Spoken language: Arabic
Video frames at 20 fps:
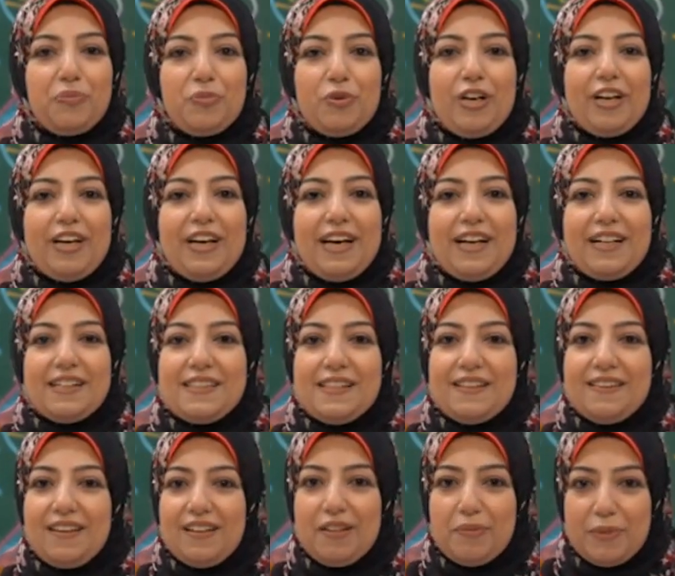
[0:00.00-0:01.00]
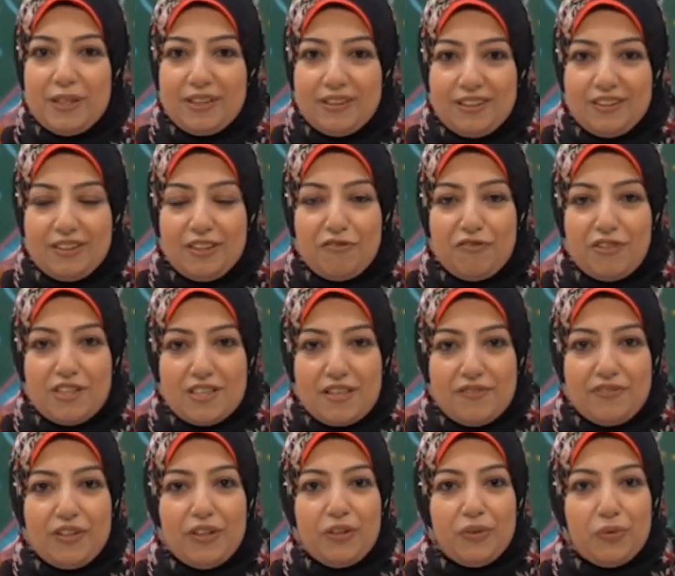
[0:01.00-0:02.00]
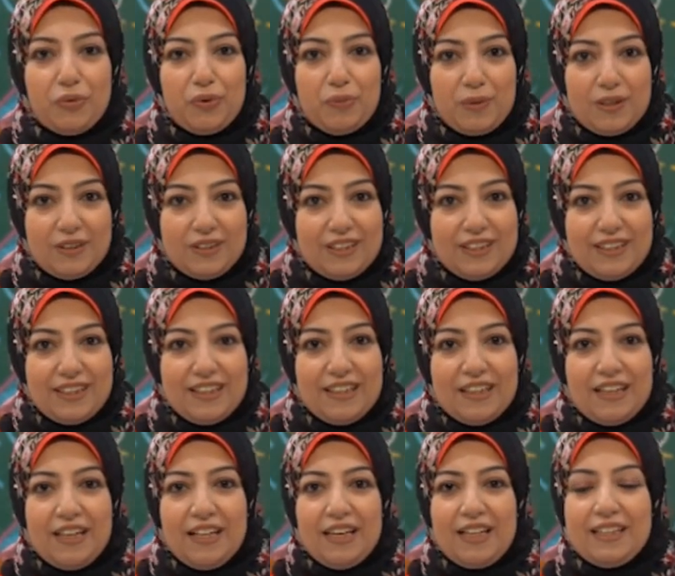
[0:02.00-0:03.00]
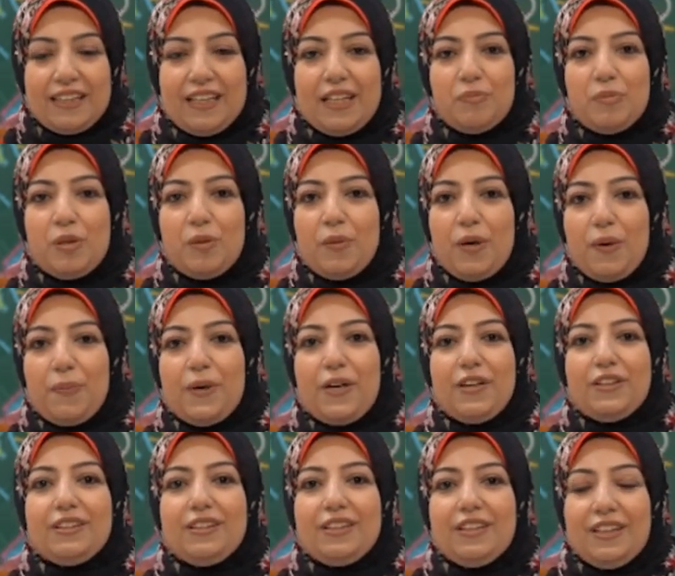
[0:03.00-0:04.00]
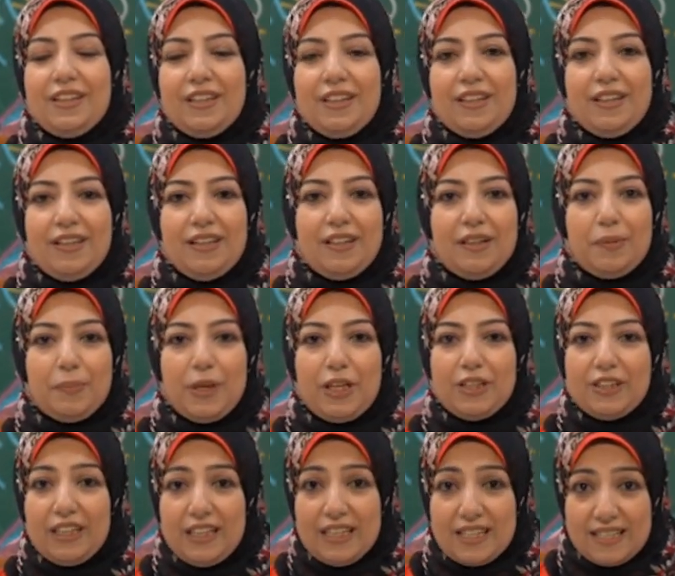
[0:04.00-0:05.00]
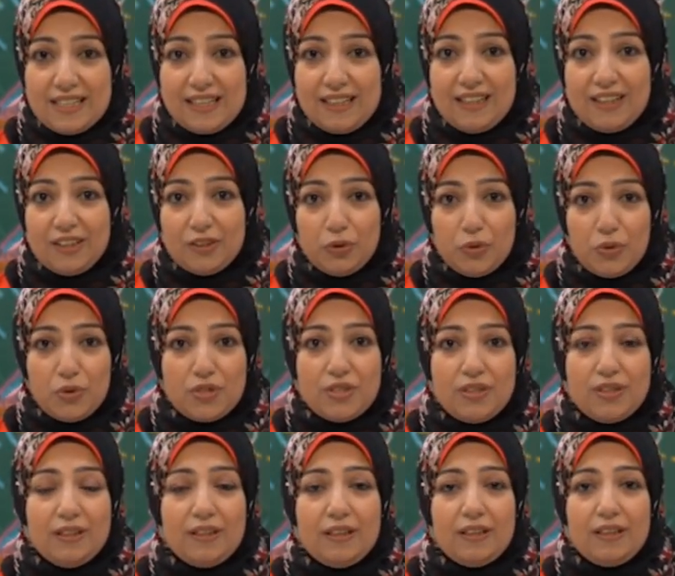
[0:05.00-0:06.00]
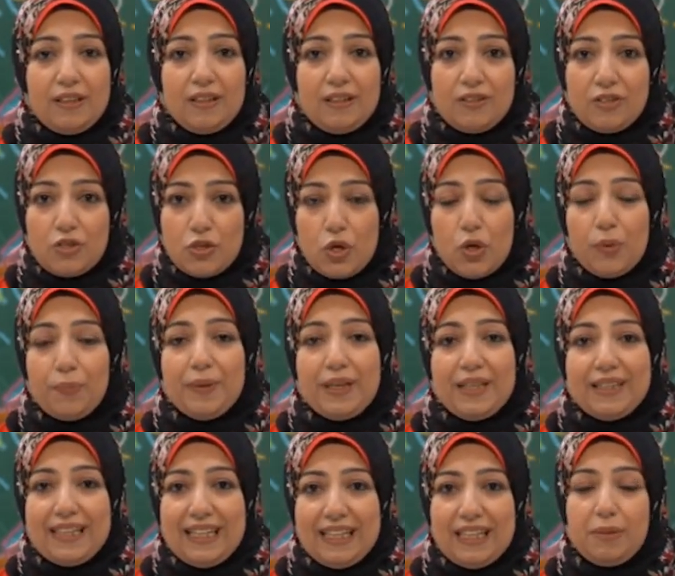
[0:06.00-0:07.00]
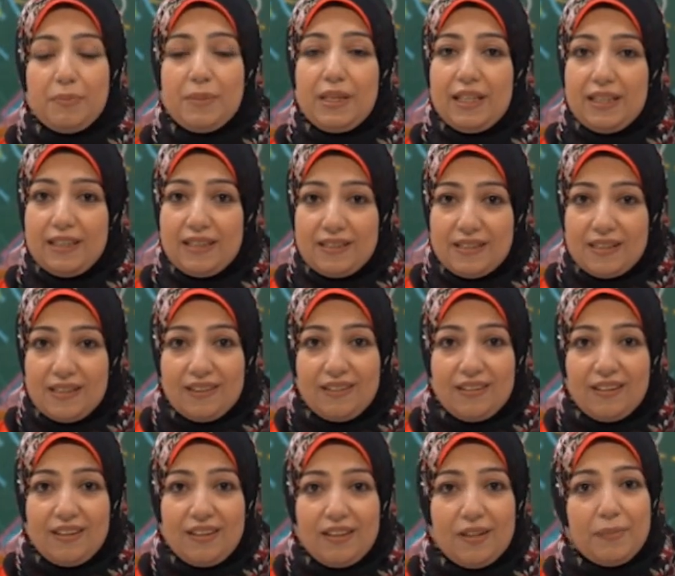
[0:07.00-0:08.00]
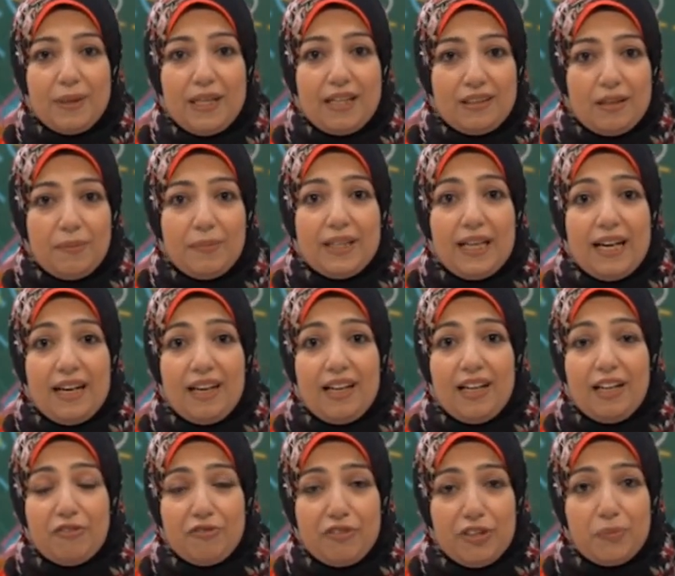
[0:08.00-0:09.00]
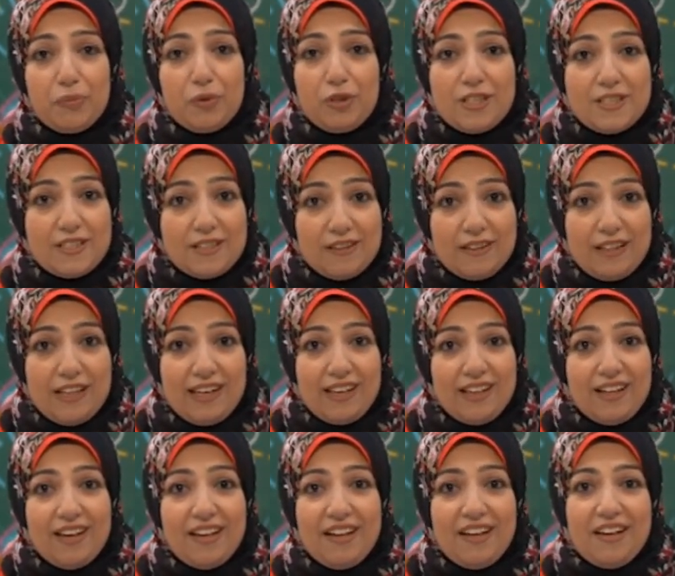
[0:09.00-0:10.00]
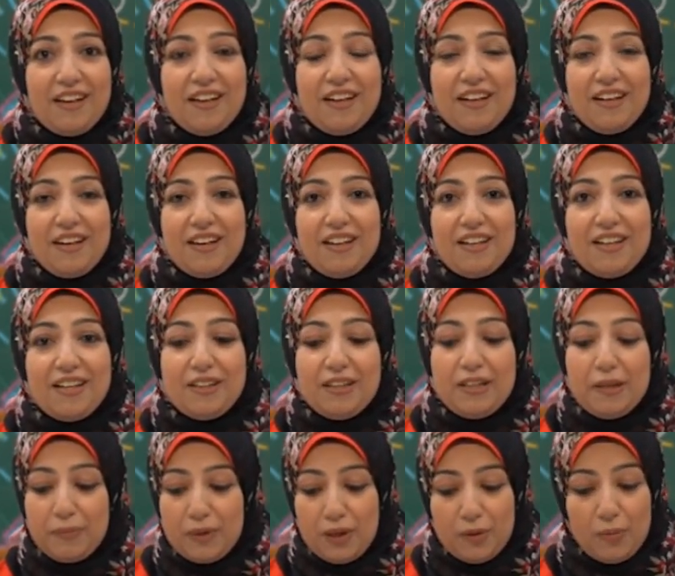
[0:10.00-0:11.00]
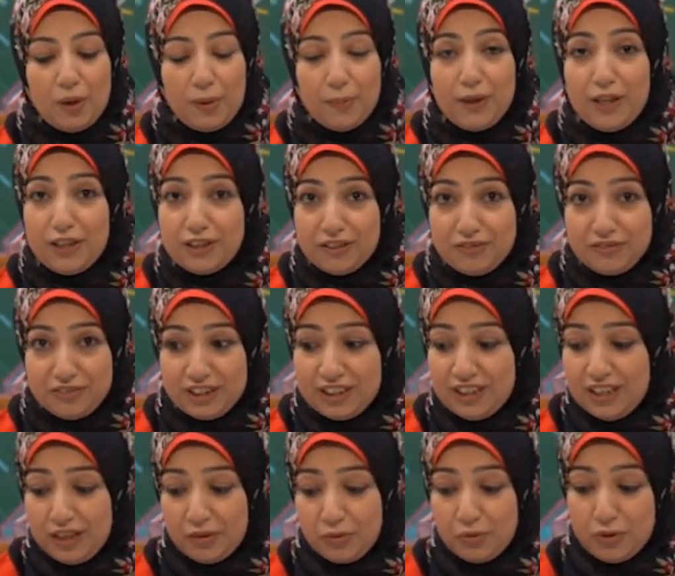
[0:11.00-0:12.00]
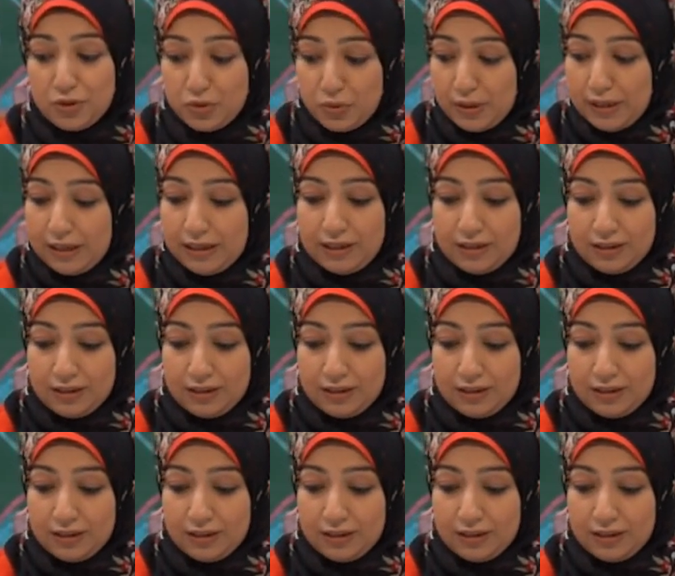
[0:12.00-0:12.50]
مراجعة جديدة لمادة الفلسفة والمنطق هنكمل مع بعض آه، بعض الأسئلة اللي تخص آه، النظام التعليمي الجديد اللي بيعتمد على الفهم والاستنتاج آه، نبدأ مع بعض في أول سؤال